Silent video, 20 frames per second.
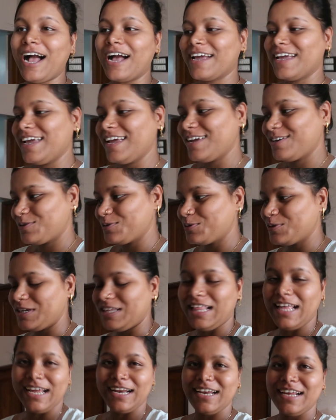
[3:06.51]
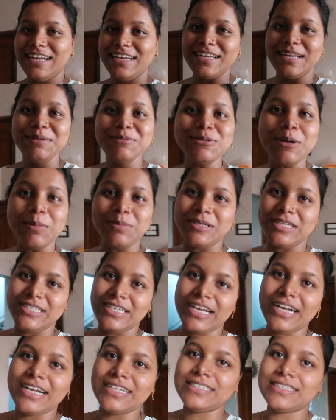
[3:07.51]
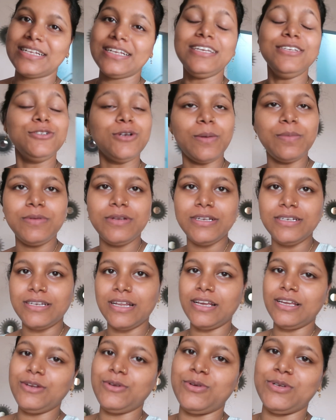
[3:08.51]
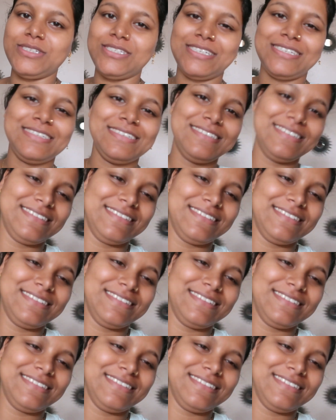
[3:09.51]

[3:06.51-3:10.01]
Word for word: আগে একটুখানি রেখে টেখে নিলাম সব ঠিকঠাক আছে নাকি সব ঠিকঠাকই রয়েছে